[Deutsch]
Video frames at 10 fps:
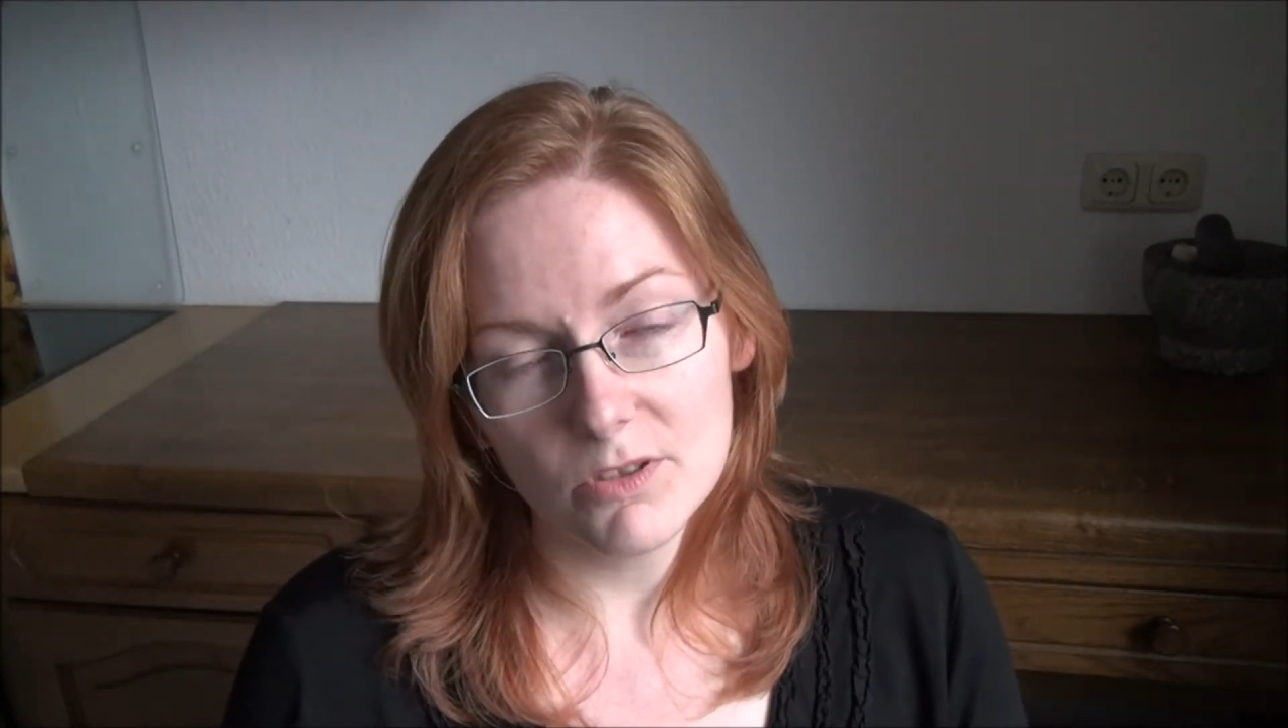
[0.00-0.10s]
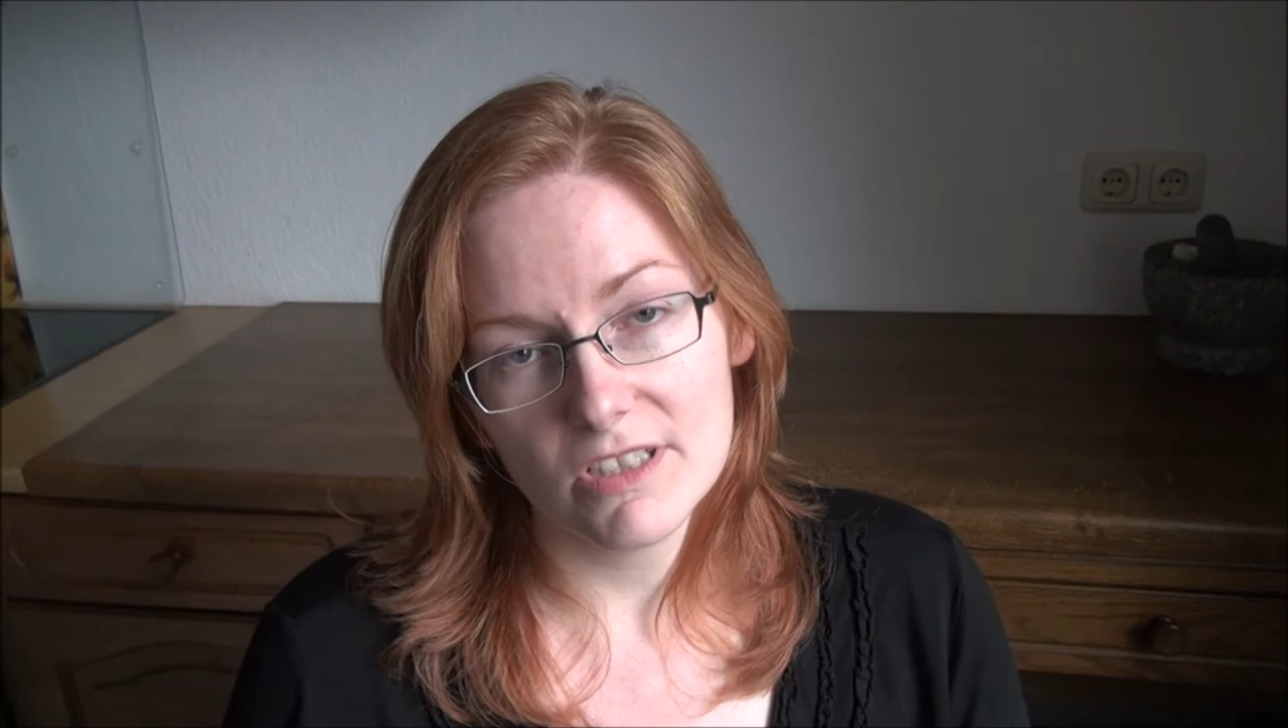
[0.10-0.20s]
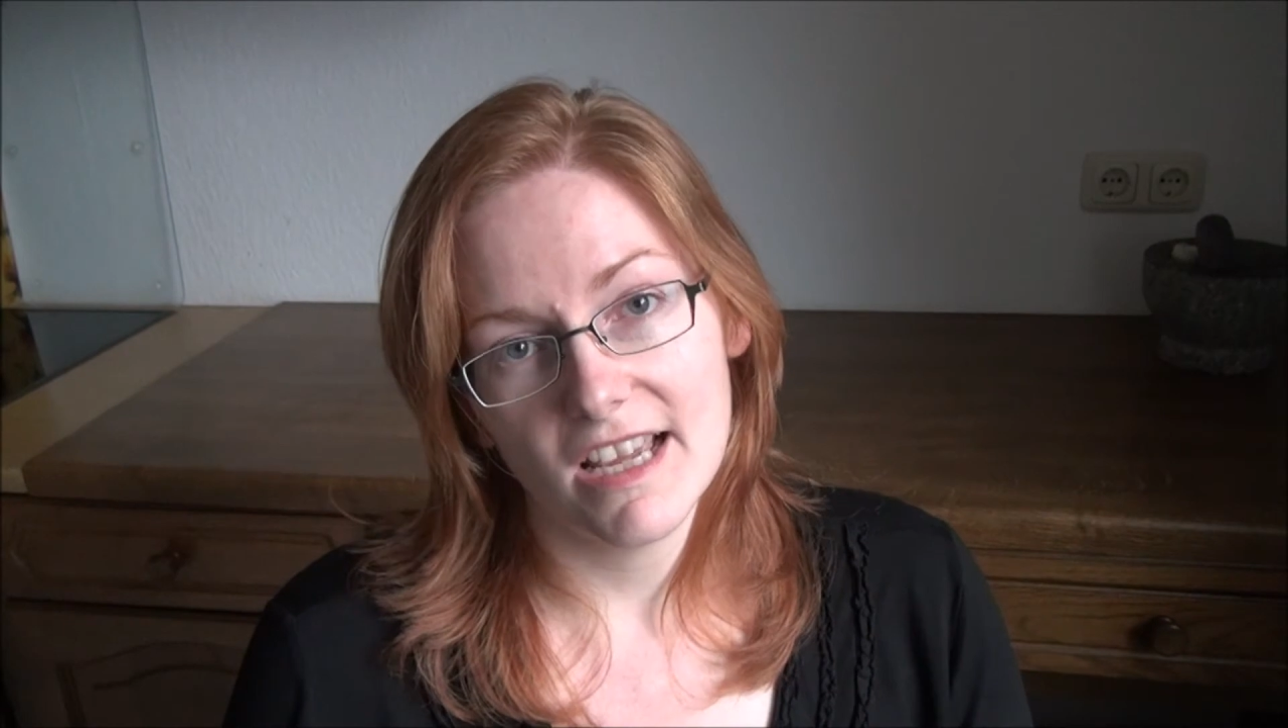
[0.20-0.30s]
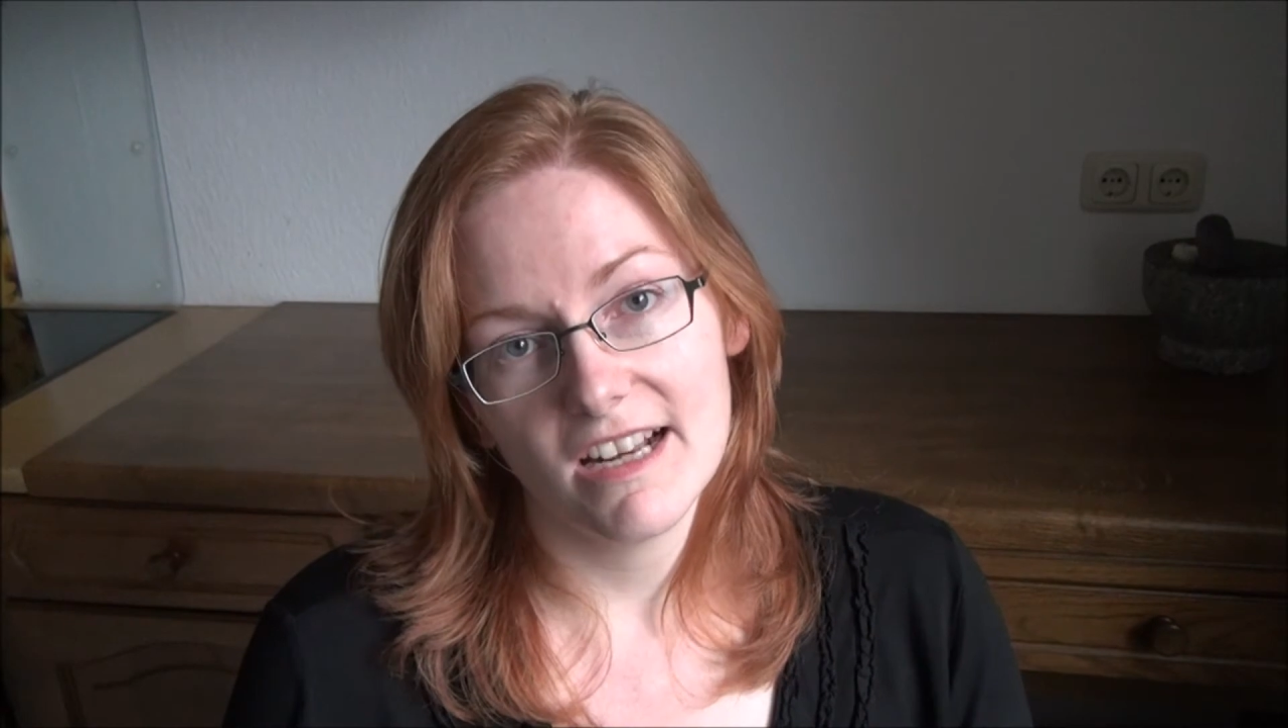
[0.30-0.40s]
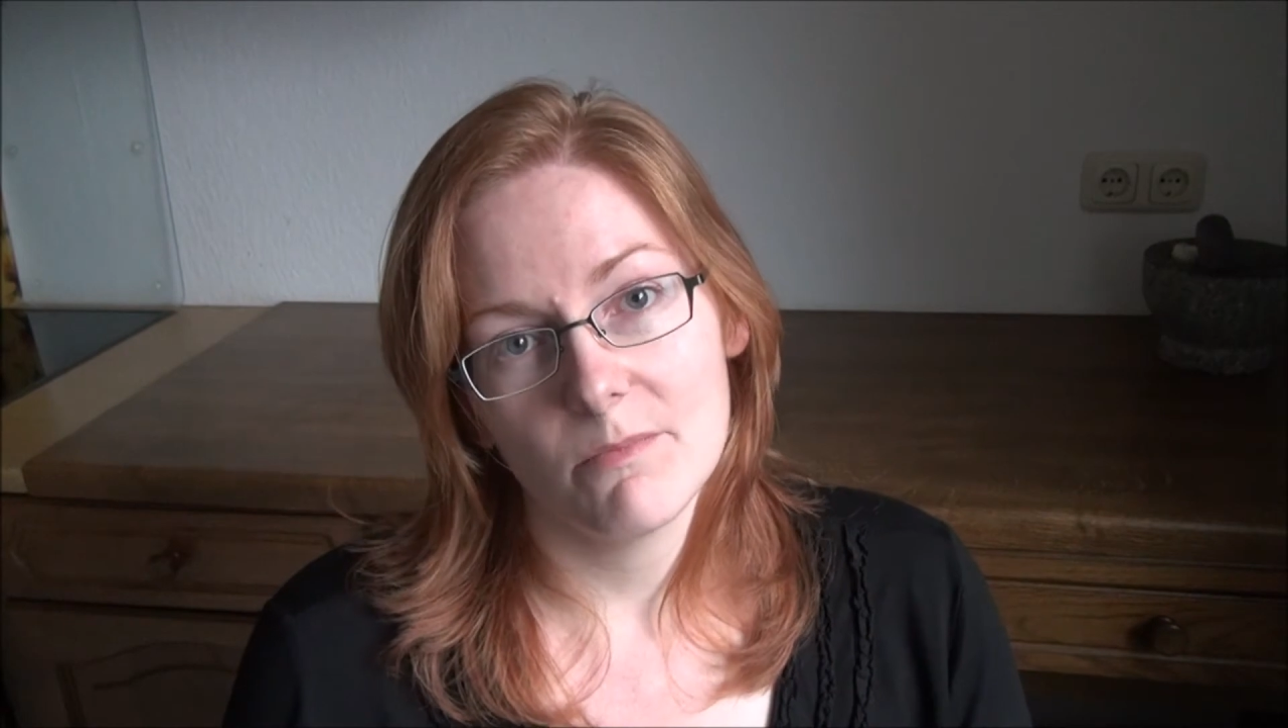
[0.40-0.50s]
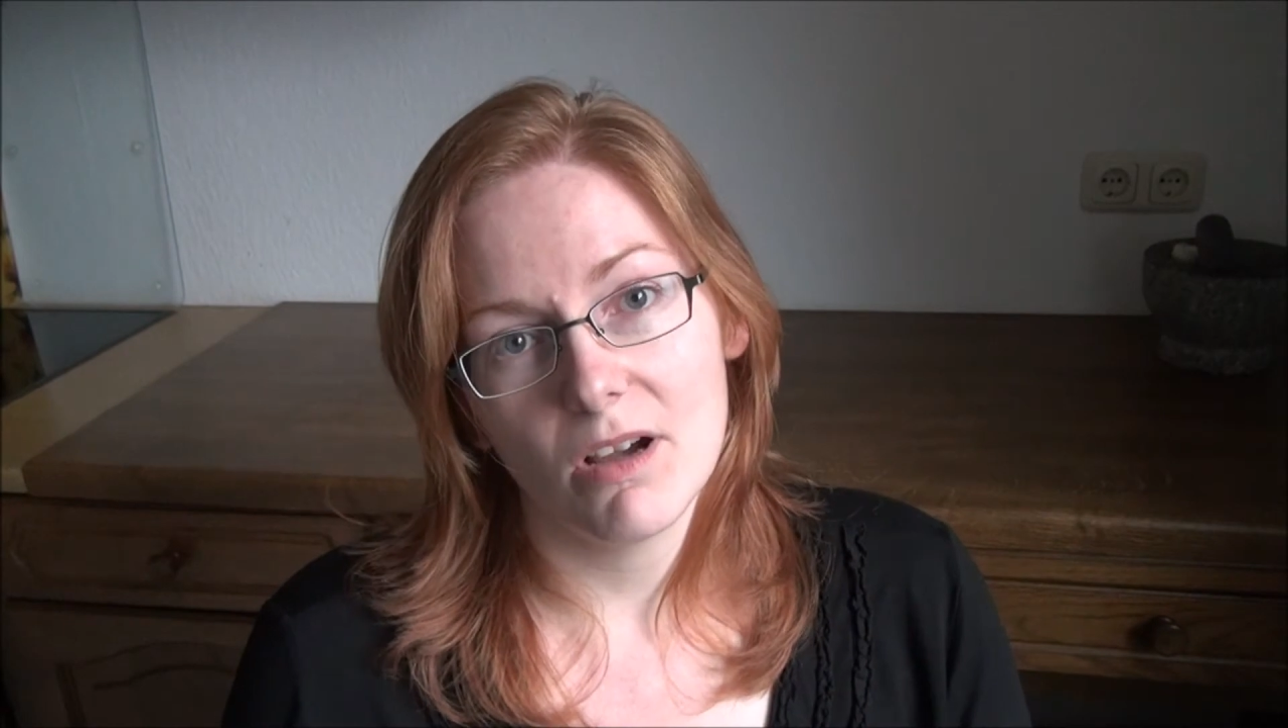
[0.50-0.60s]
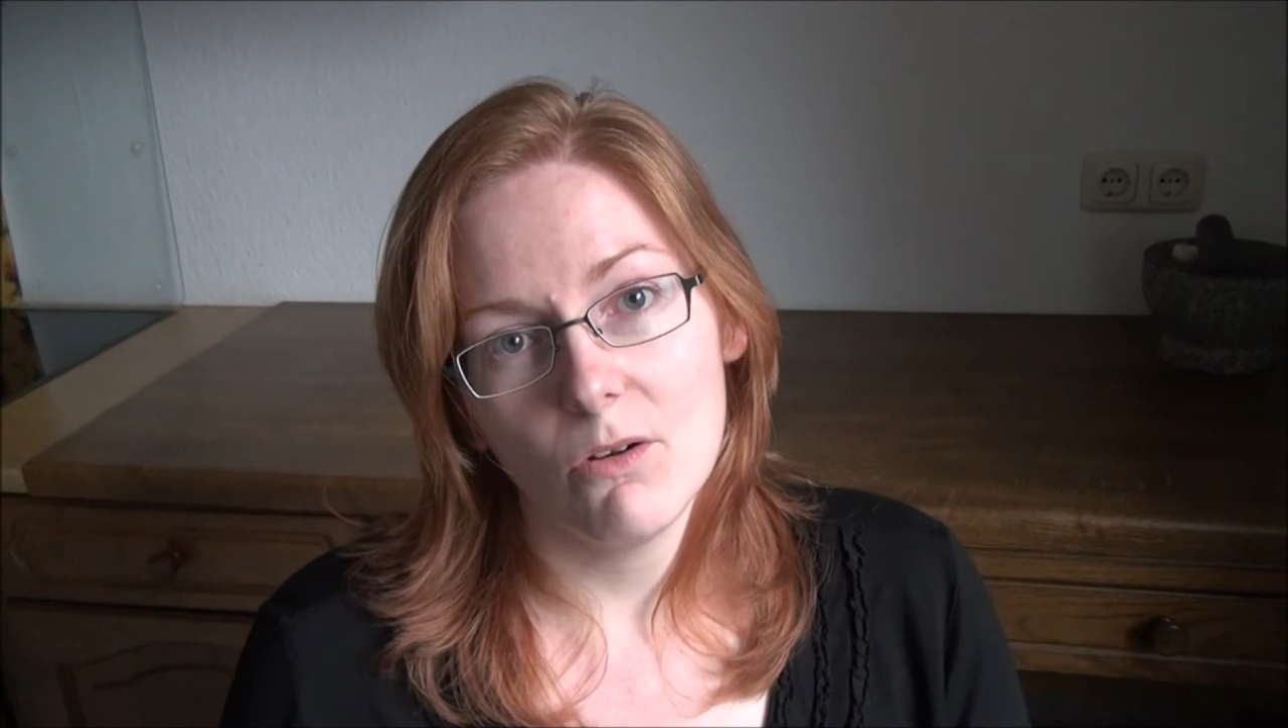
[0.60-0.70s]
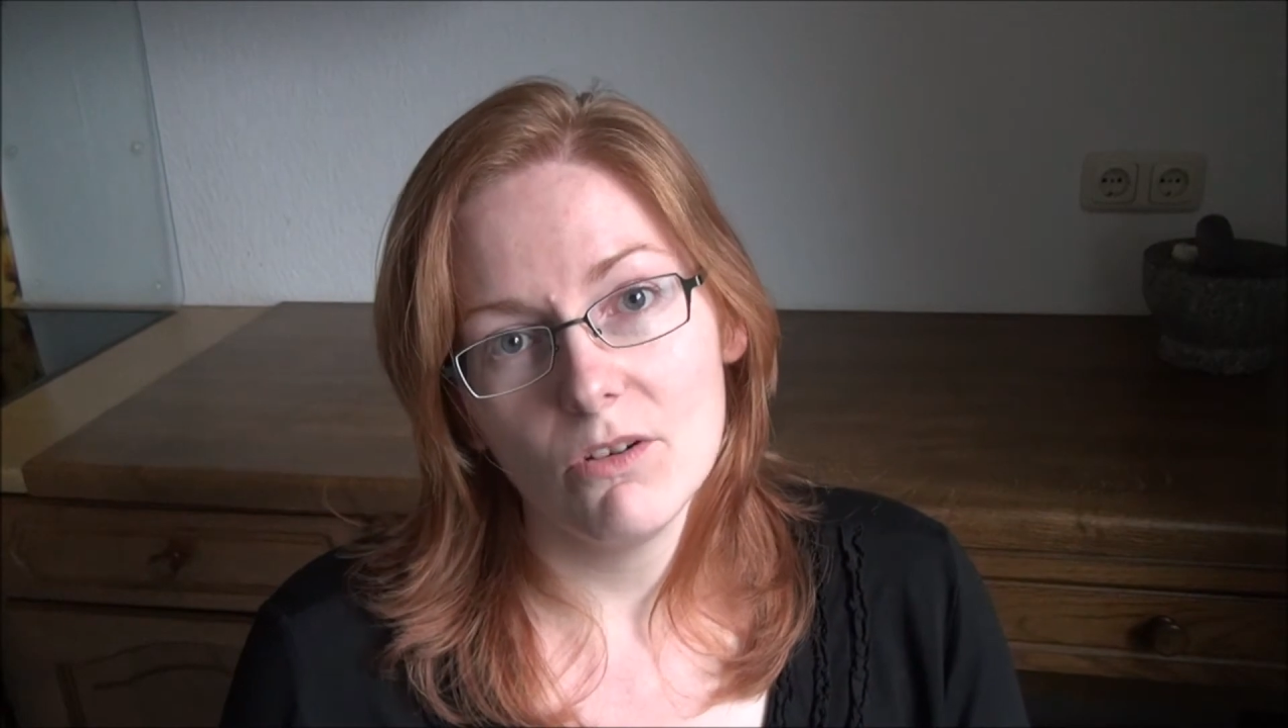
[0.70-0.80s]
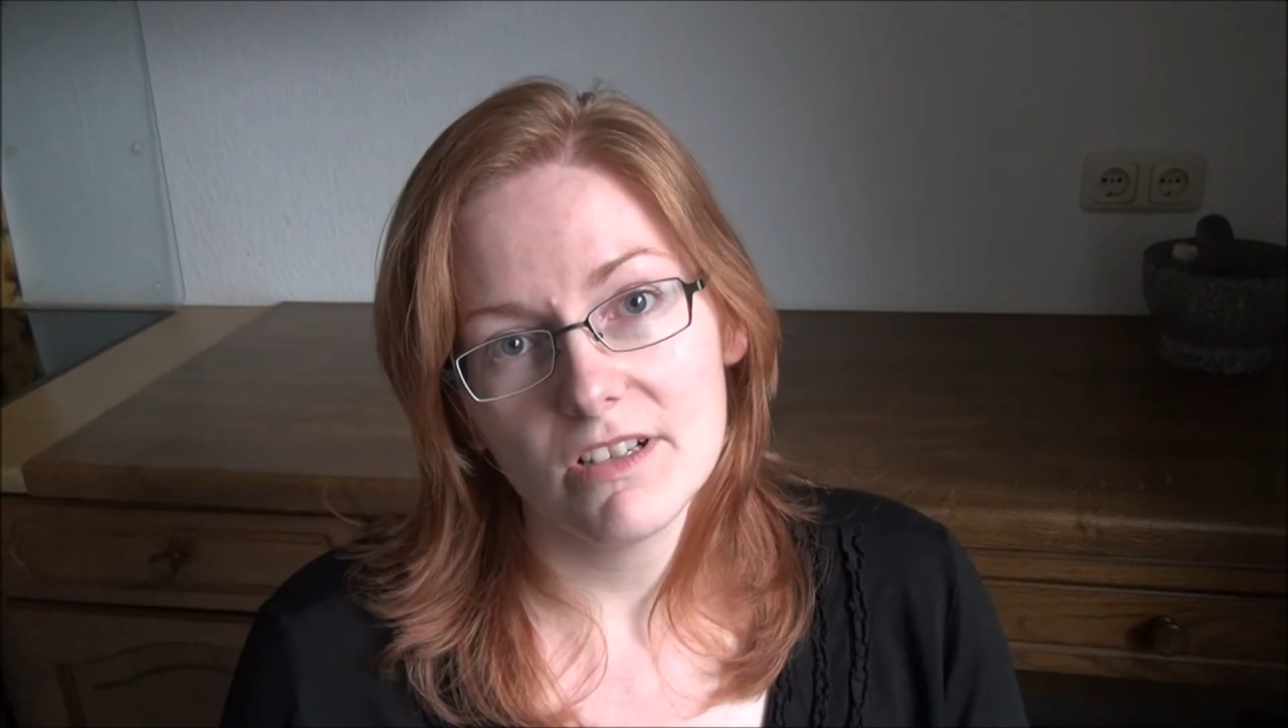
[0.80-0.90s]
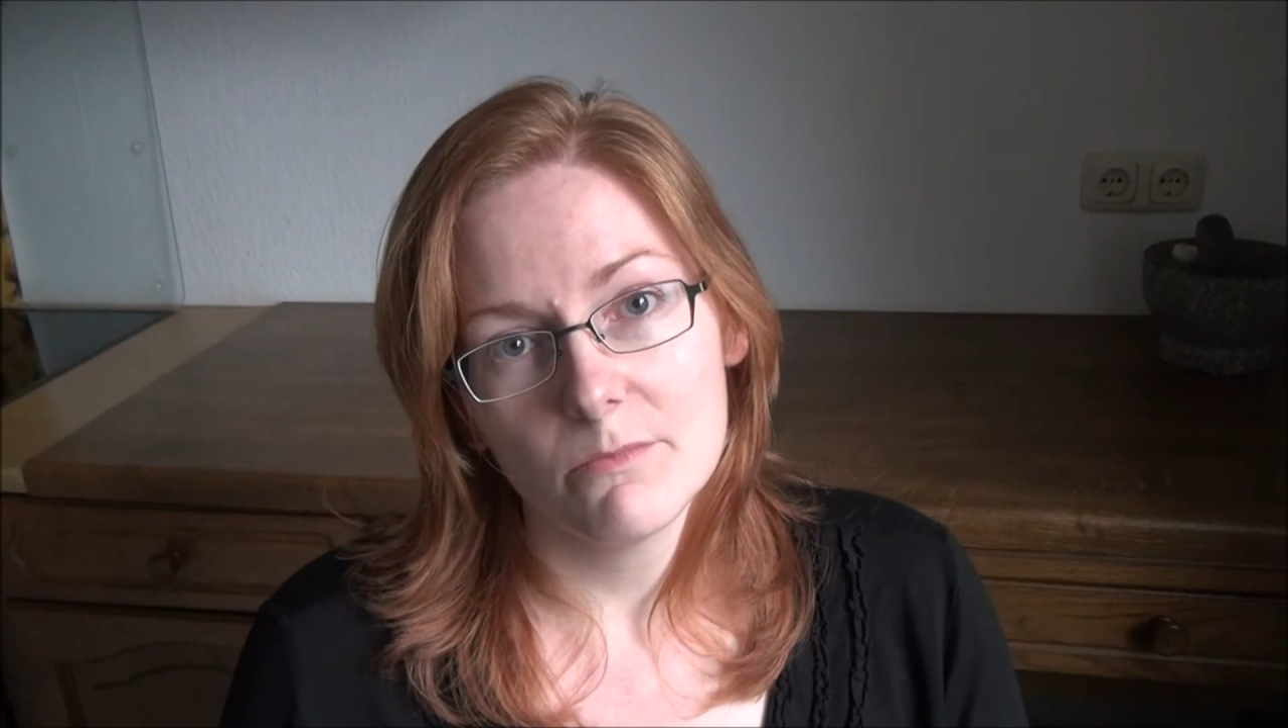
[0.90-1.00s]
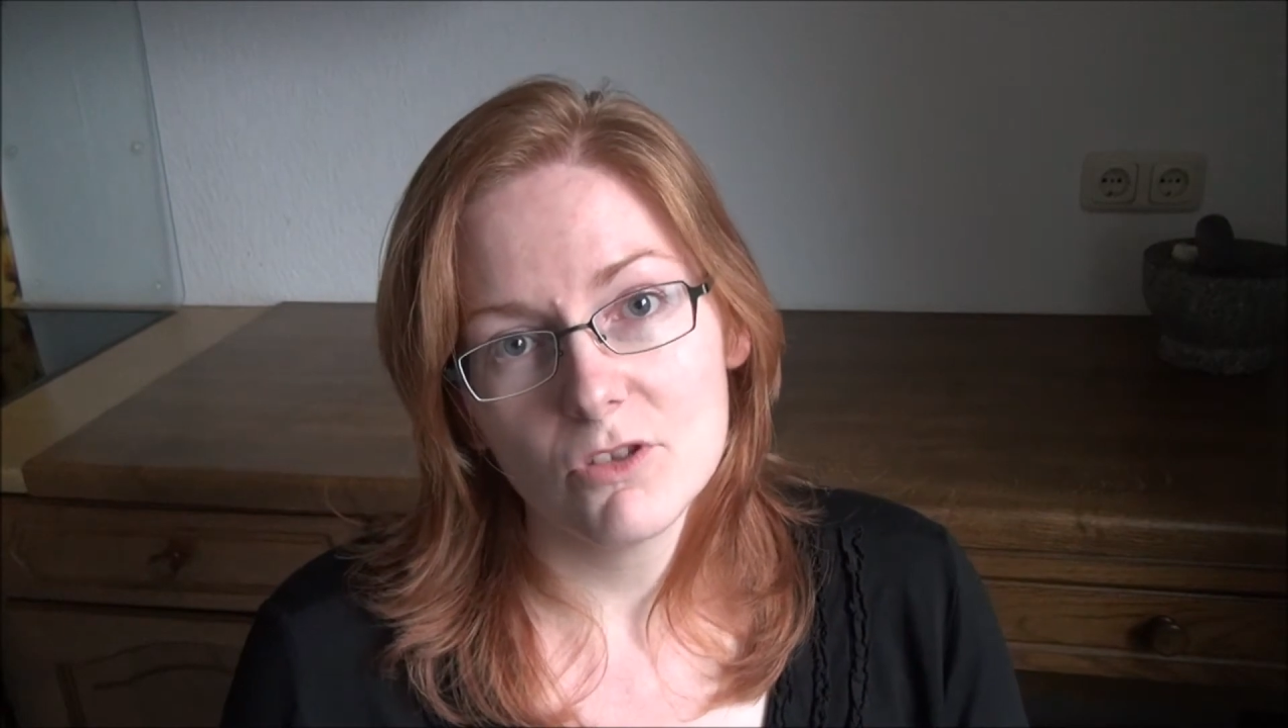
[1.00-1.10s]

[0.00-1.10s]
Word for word: Plus Seiten brauchen,